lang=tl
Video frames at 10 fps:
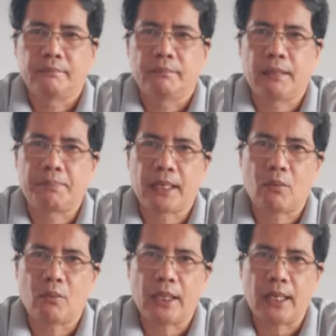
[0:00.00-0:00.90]
mga
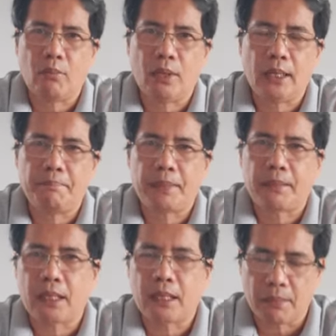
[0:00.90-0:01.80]
pag-away-away,
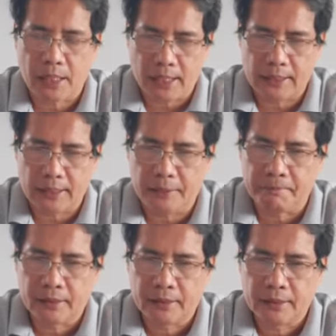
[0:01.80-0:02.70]
pagbahabahagi,
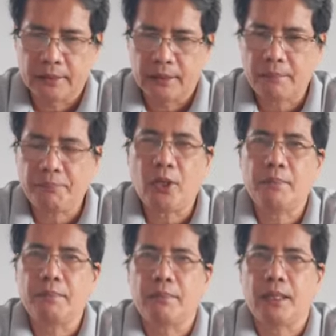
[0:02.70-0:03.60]
sila po
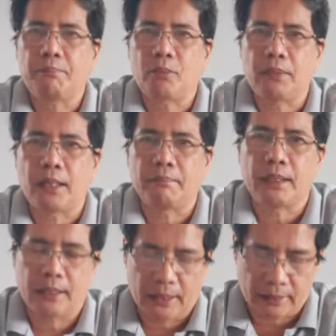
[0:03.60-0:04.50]
ay may mga problema.